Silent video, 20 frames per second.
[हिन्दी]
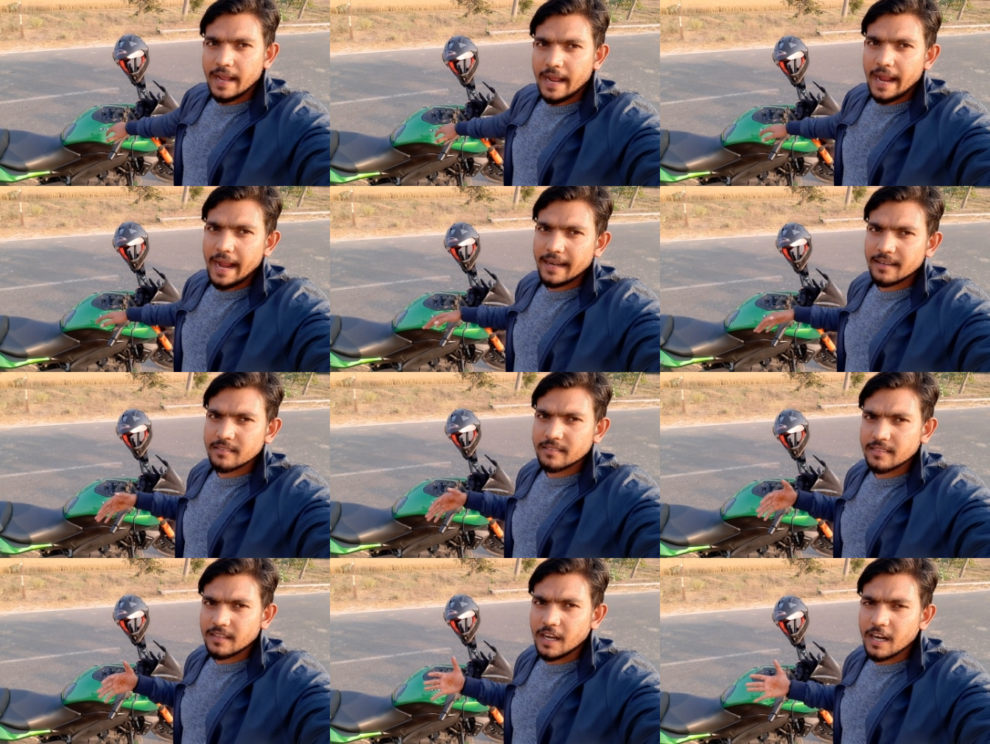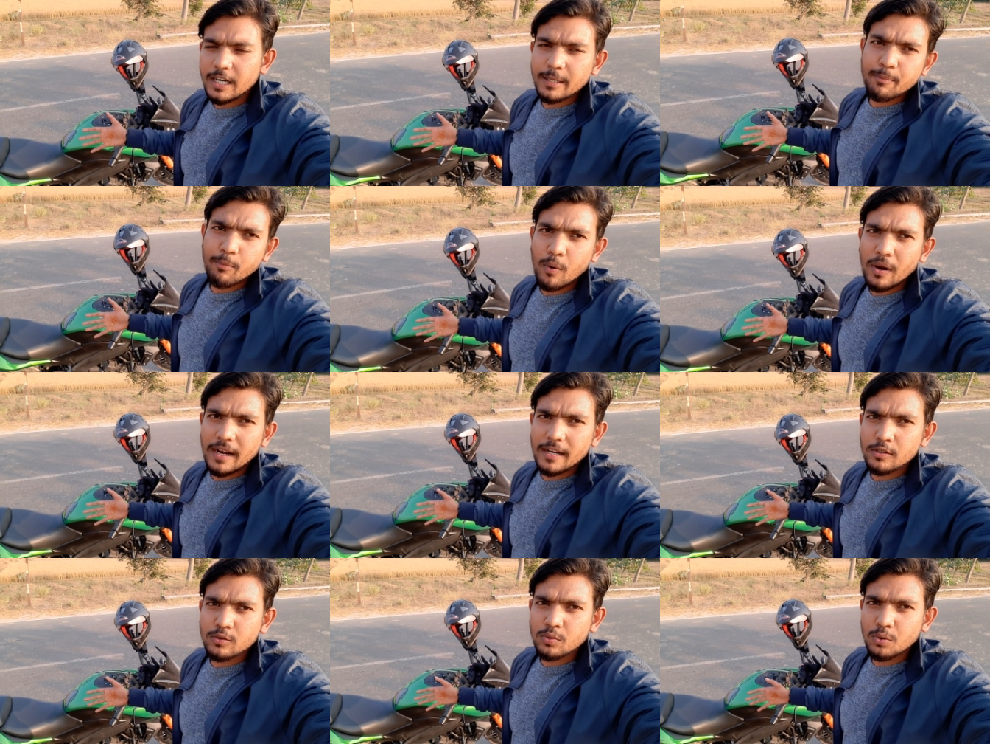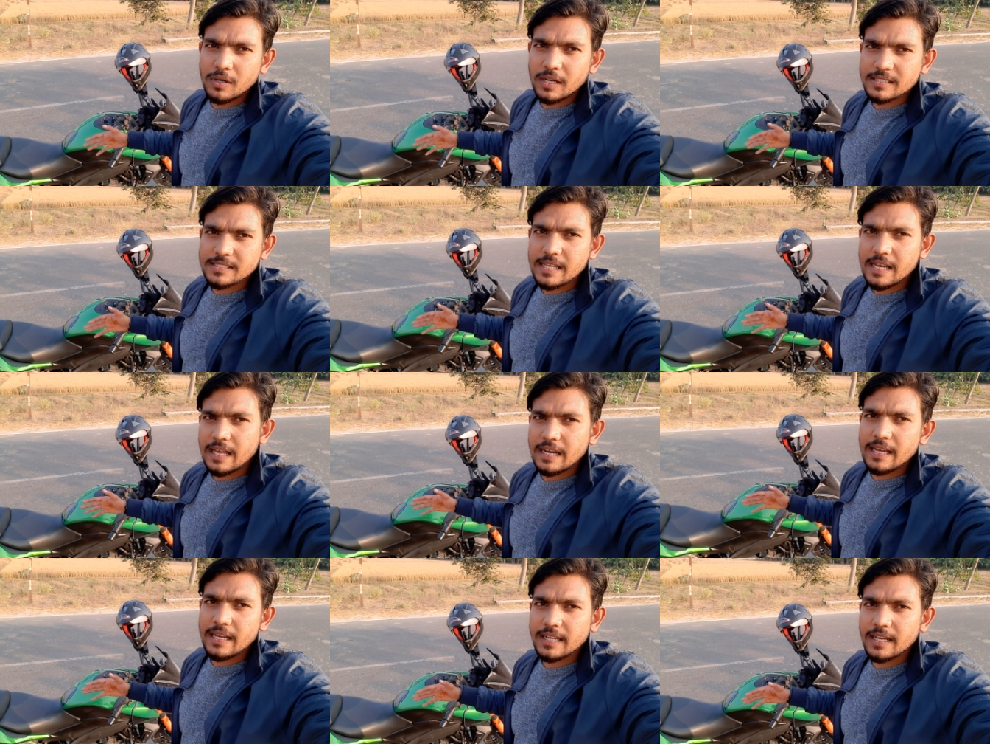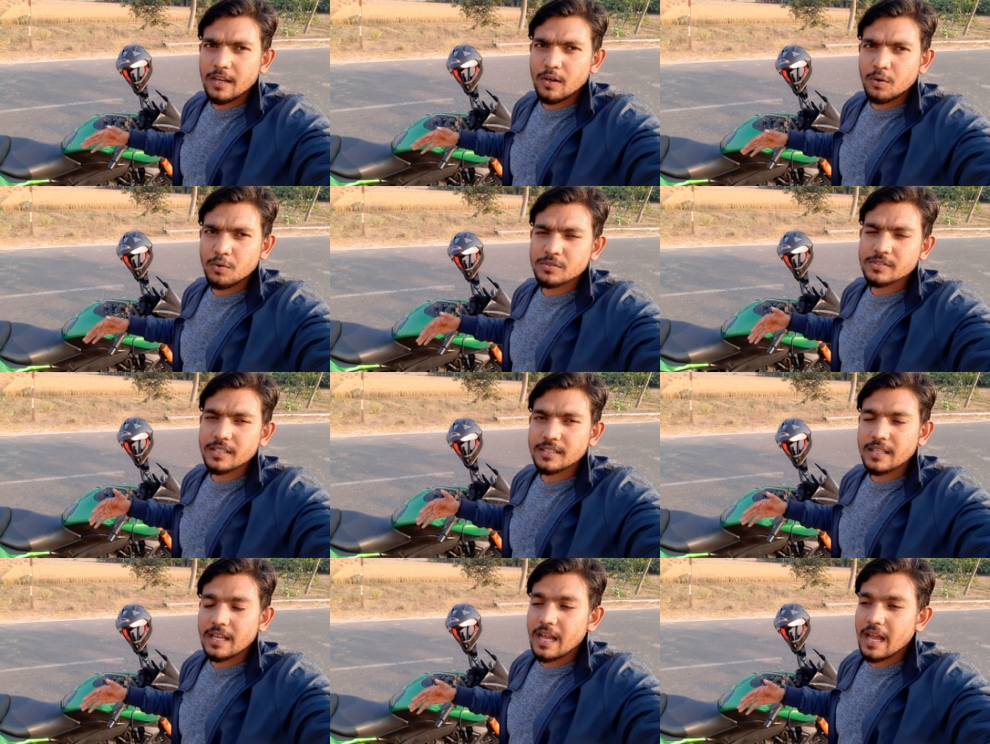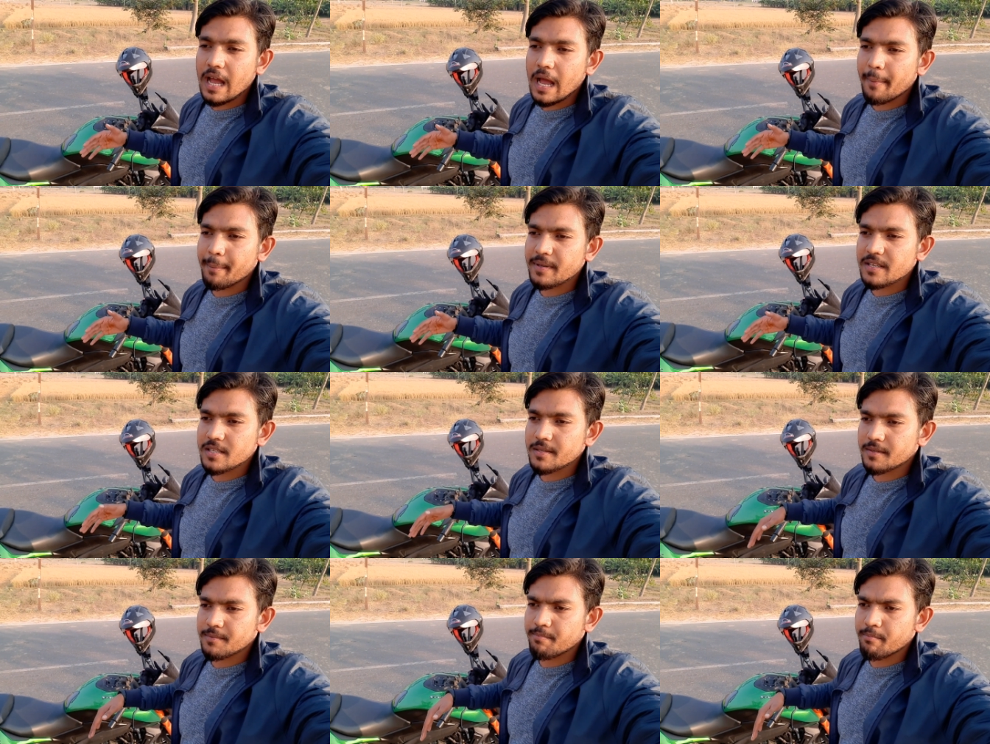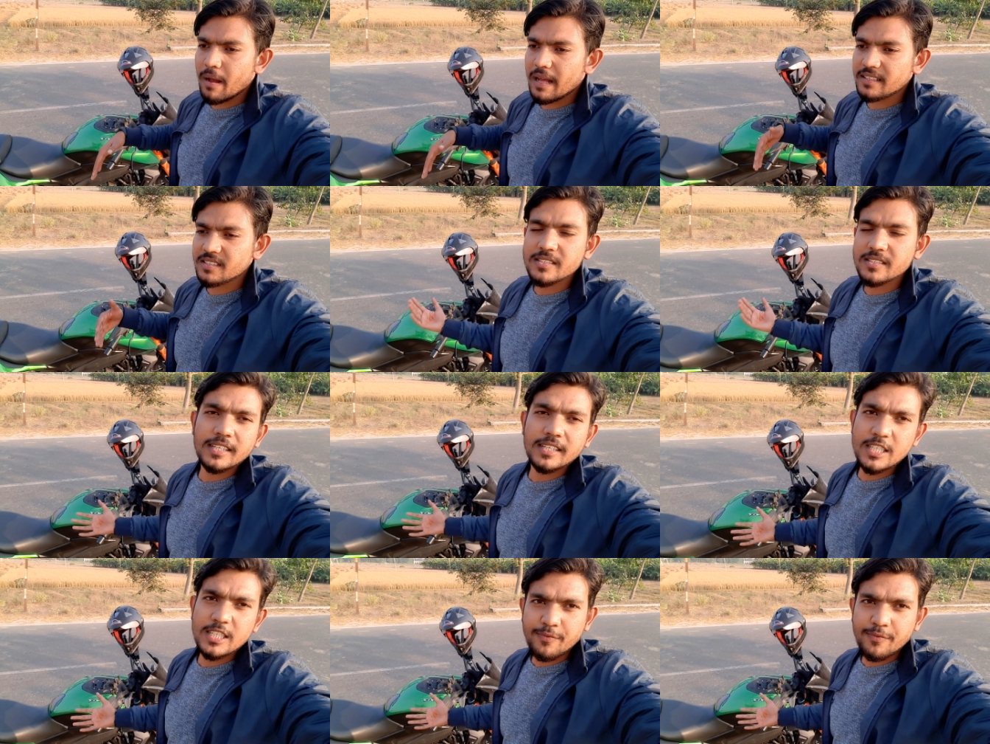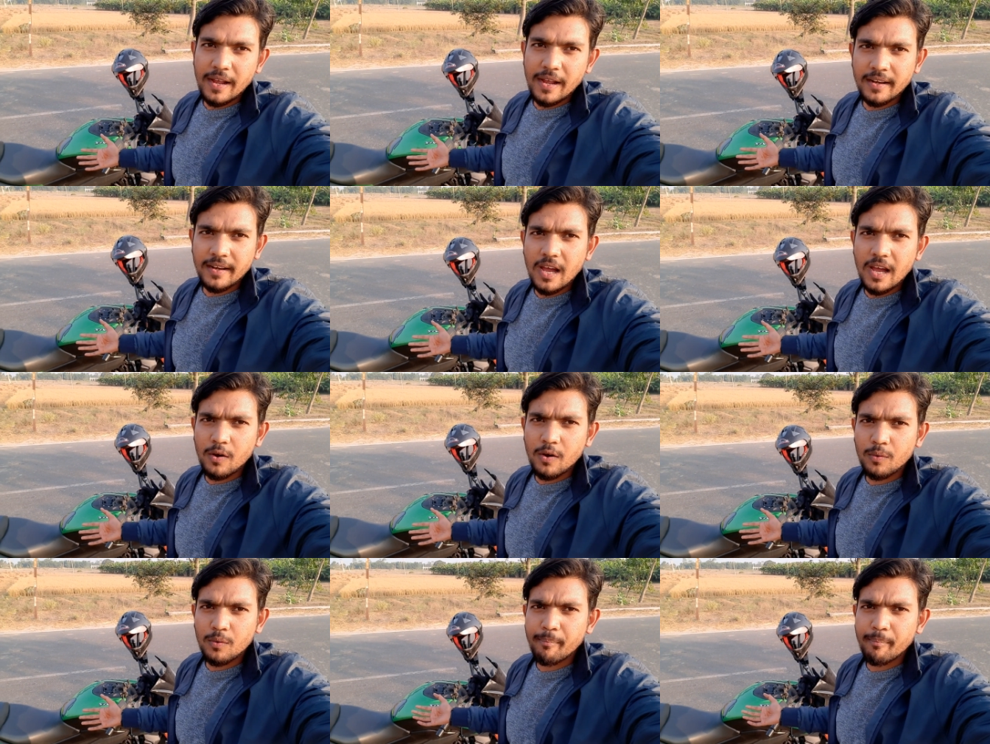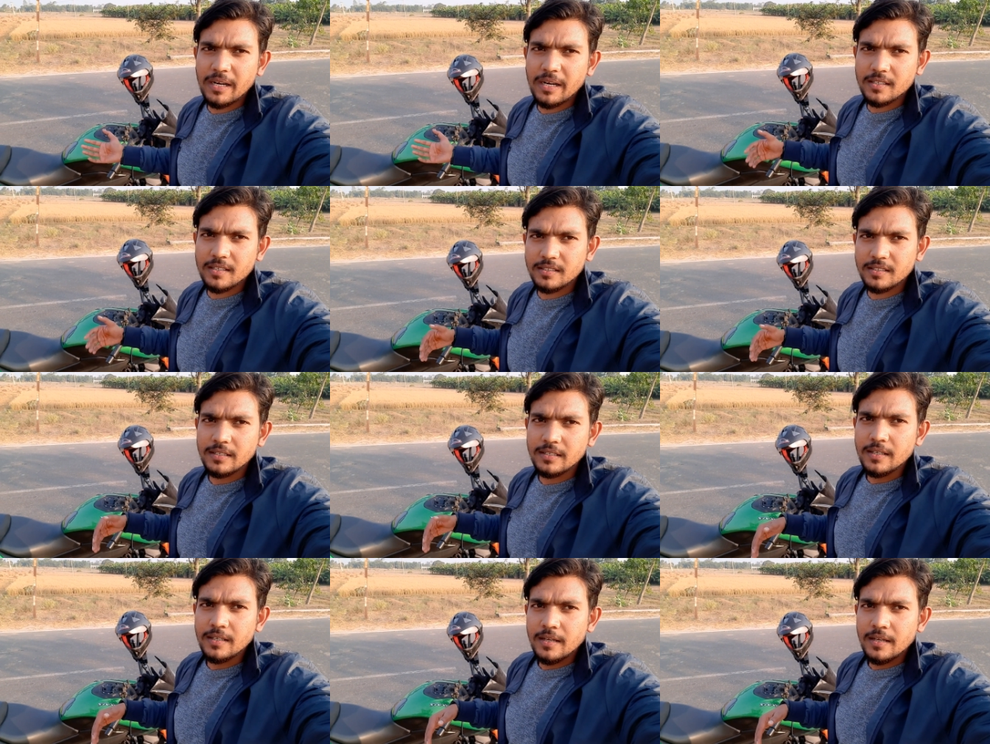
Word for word: एंड थर्ड पॉइंट थोड़ा सा अलग है हो सकता है आप इस बात से सेटिस्फाई ना हो बट uh,